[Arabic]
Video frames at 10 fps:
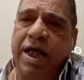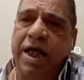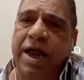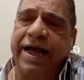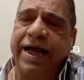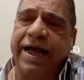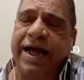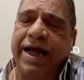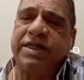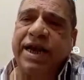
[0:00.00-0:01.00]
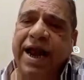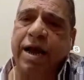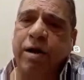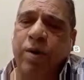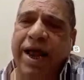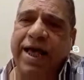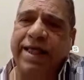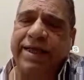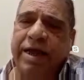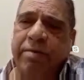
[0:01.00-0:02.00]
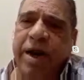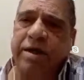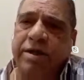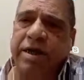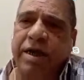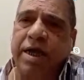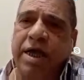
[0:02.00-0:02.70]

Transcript: لكي تسيطر على كل هذه المناطق